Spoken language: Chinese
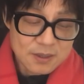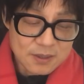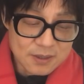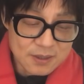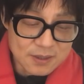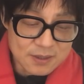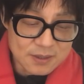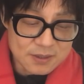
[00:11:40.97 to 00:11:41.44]

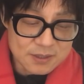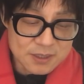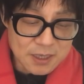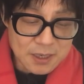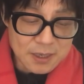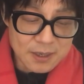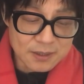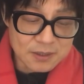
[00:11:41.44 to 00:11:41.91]
啊。
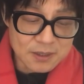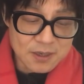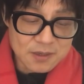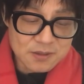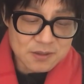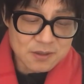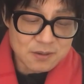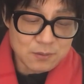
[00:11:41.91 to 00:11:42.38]
上海
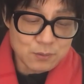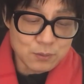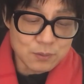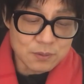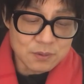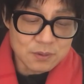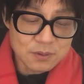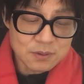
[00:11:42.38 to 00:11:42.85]
天山
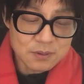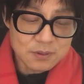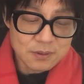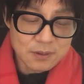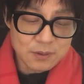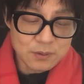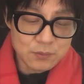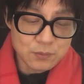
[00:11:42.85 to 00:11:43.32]
路，
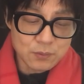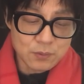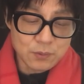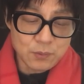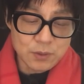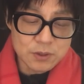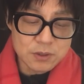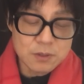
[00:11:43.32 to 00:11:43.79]
哎呦，
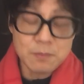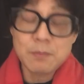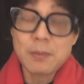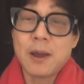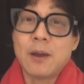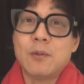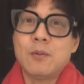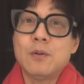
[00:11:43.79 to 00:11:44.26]
汇金
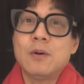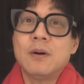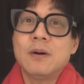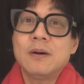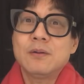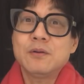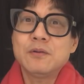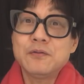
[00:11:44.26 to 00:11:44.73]
百
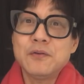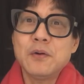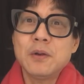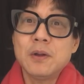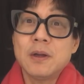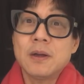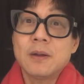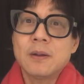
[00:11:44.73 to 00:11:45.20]
货都
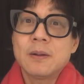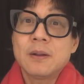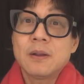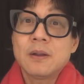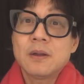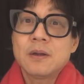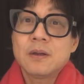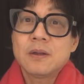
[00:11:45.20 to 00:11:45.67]
疯了。
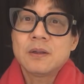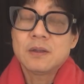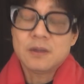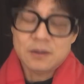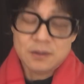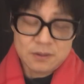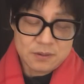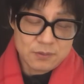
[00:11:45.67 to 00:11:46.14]

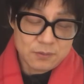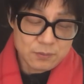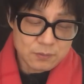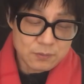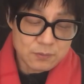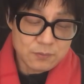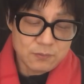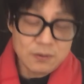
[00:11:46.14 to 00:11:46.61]
嗯，
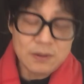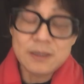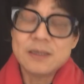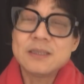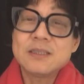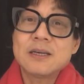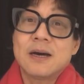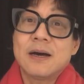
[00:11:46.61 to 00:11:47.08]
我我问
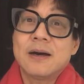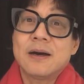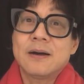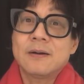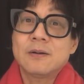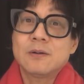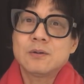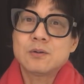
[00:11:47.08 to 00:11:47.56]
了一下
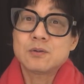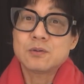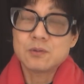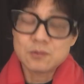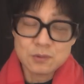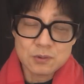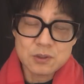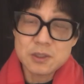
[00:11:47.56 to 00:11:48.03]
啊，
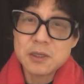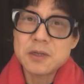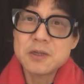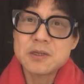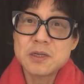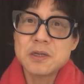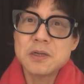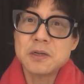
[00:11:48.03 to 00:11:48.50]
说说今
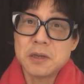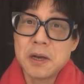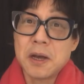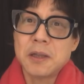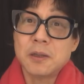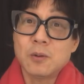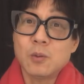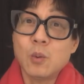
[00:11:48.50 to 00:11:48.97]
天生意人
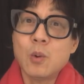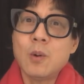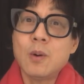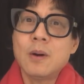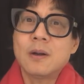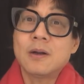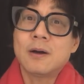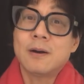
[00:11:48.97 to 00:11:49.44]
还挺
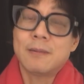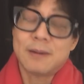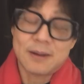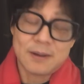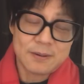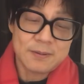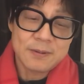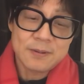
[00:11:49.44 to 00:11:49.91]
多，知道
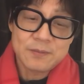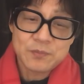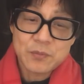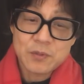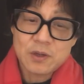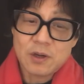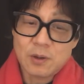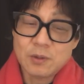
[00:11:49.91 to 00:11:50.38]
吧？
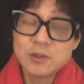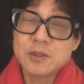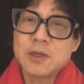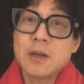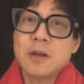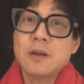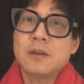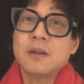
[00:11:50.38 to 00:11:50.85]
好几
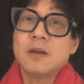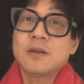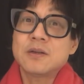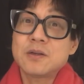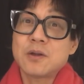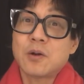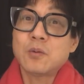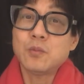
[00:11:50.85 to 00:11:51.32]
千人呢，
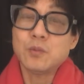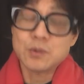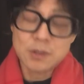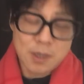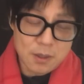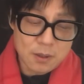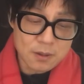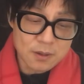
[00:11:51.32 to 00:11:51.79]
至少是五
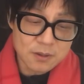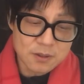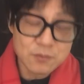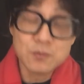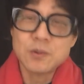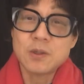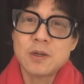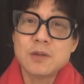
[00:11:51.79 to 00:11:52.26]
千人。
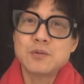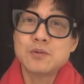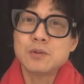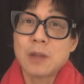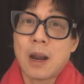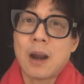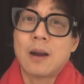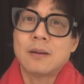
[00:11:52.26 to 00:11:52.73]
这五千人
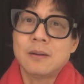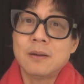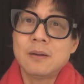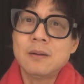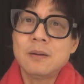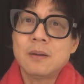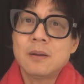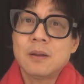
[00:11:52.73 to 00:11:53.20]
去哪儿了
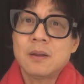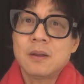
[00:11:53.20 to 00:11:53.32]
呢？